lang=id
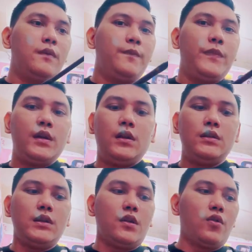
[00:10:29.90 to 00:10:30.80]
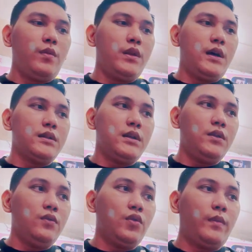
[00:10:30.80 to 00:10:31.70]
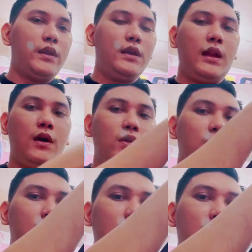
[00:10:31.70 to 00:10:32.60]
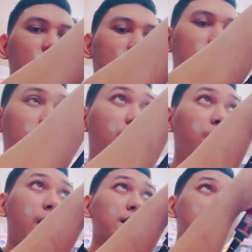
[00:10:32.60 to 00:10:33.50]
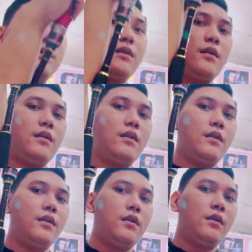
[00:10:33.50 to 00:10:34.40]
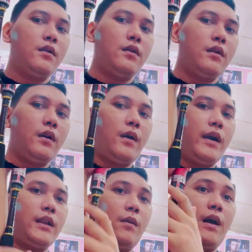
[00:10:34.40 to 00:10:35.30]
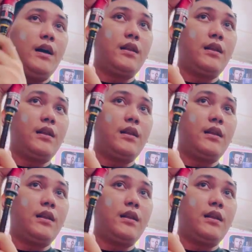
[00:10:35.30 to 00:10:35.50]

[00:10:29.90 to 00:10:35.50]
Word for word: Nah ini saya rekomendasiin untuk main di laut. Ini enak nih, pas. Bro. Enak banget.